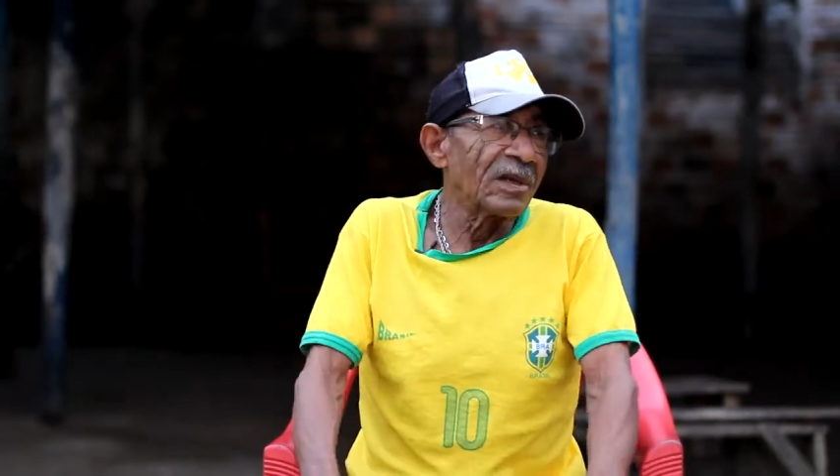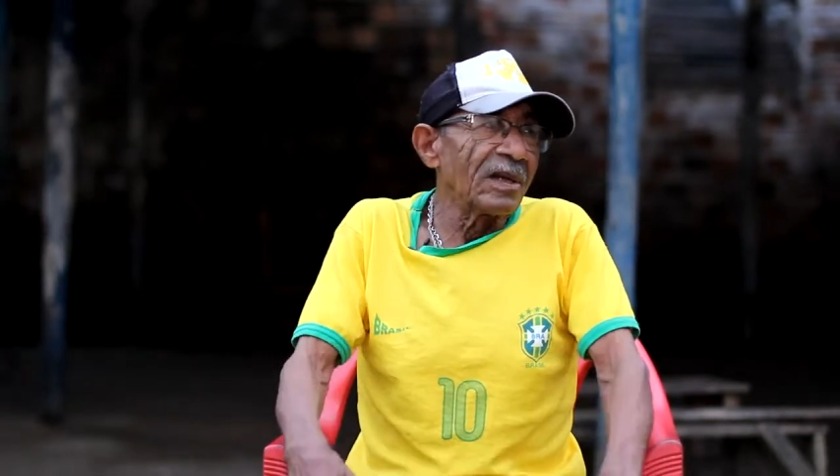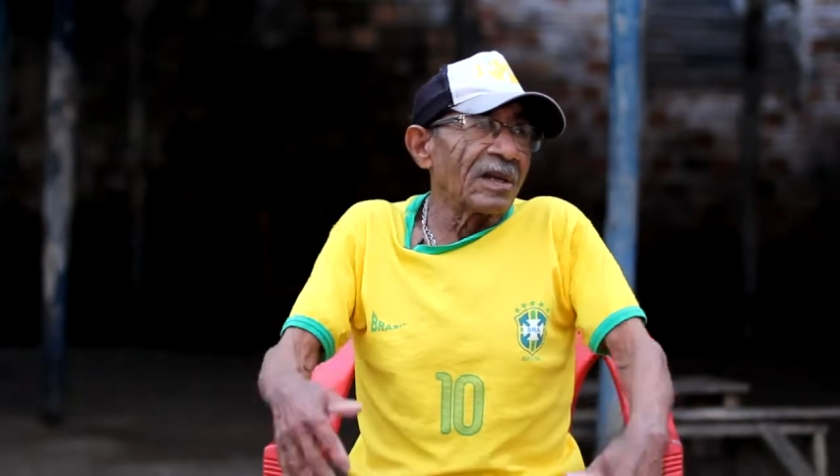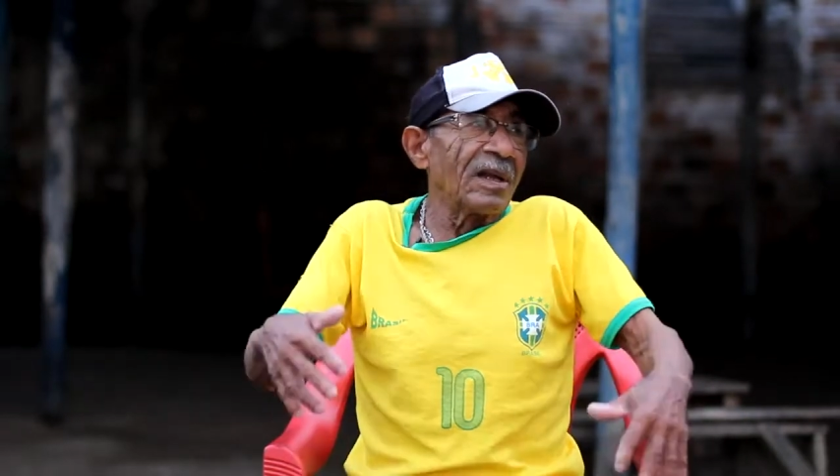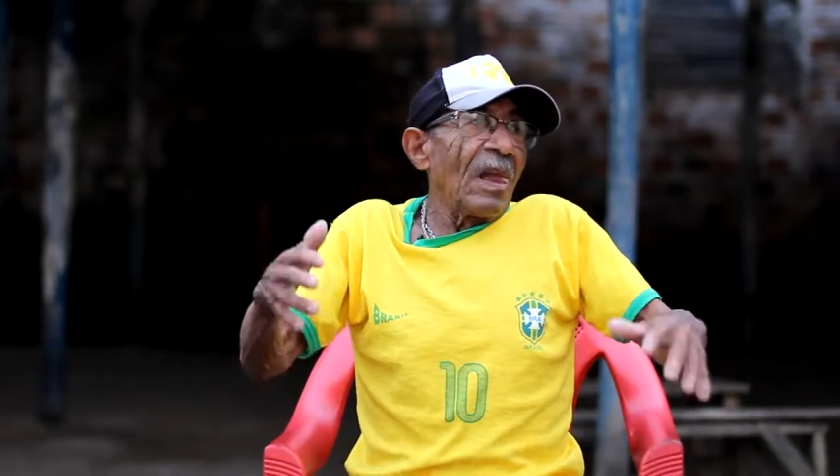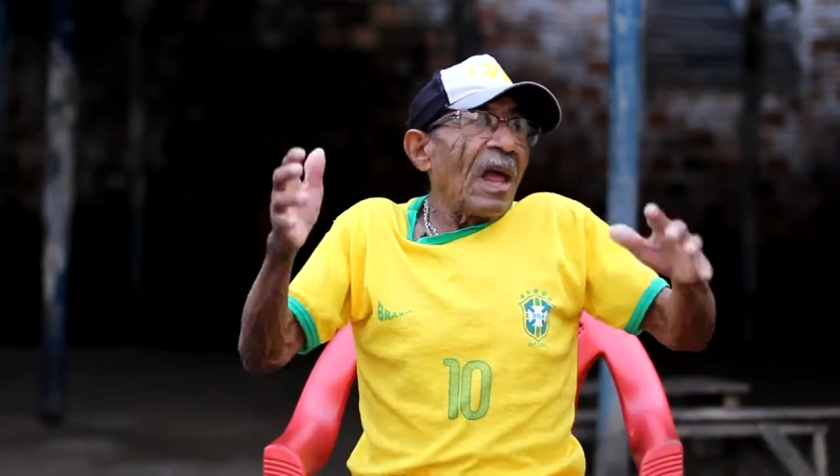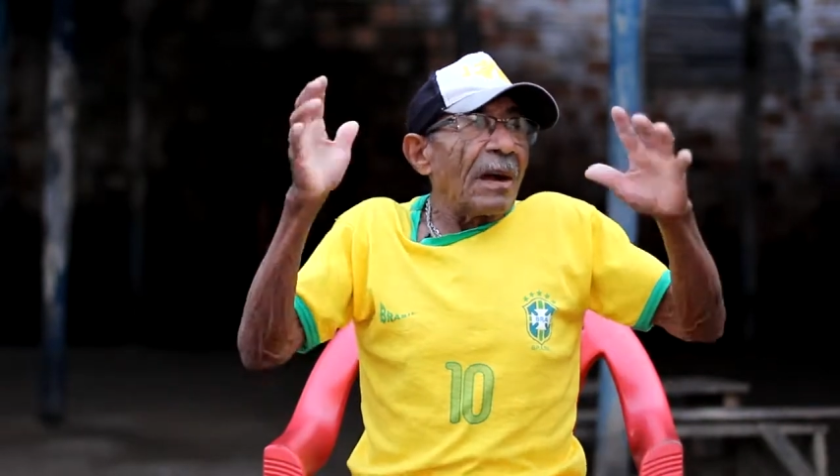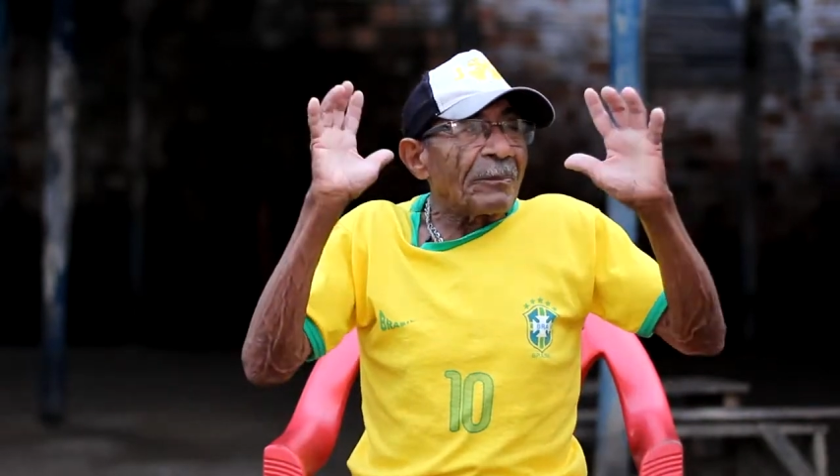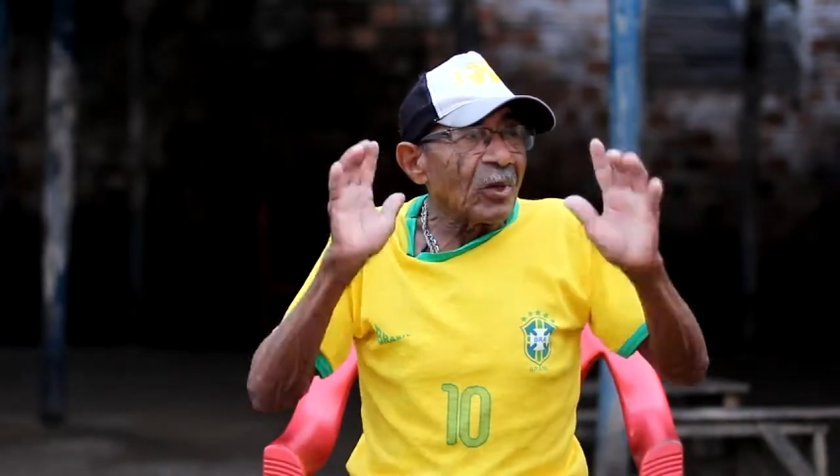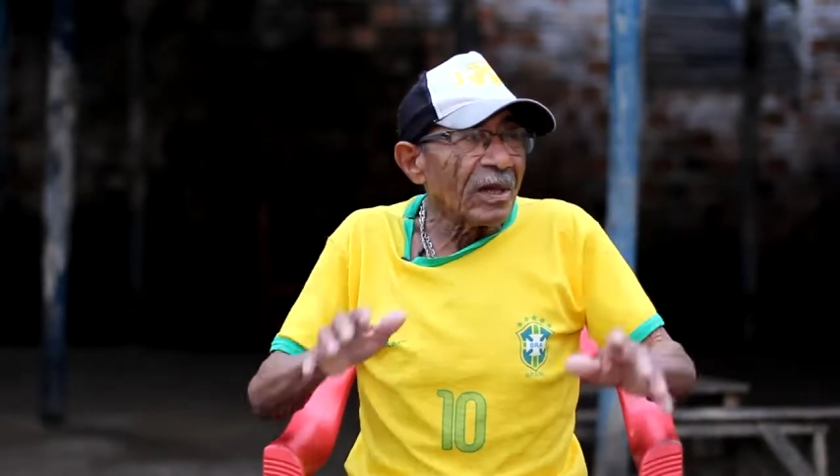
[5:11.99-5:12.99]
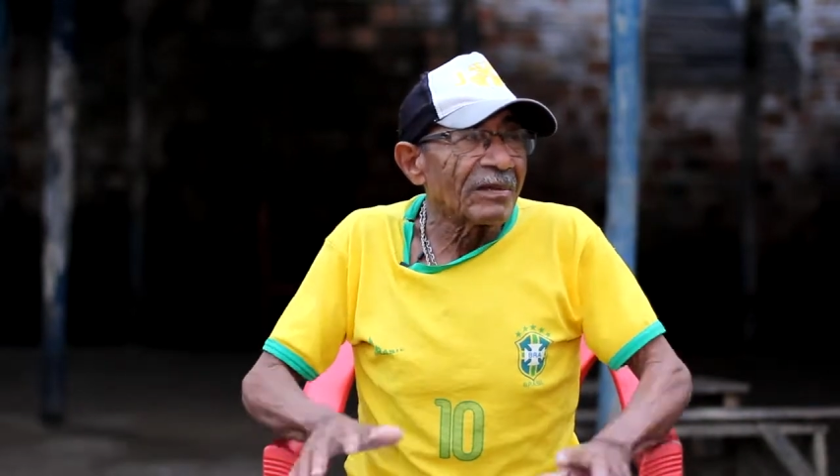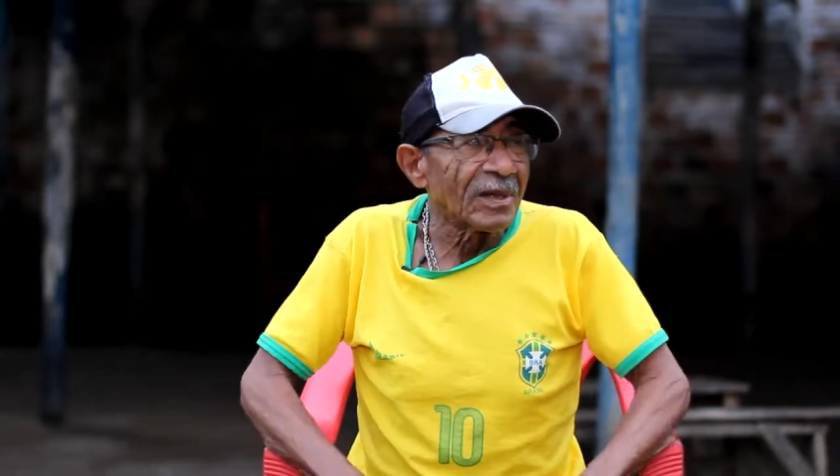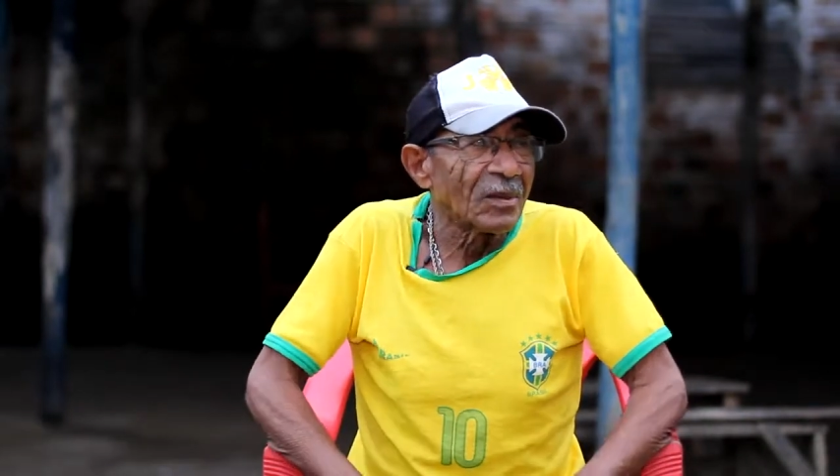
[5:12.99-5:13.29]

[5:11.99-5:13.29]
ele apoiava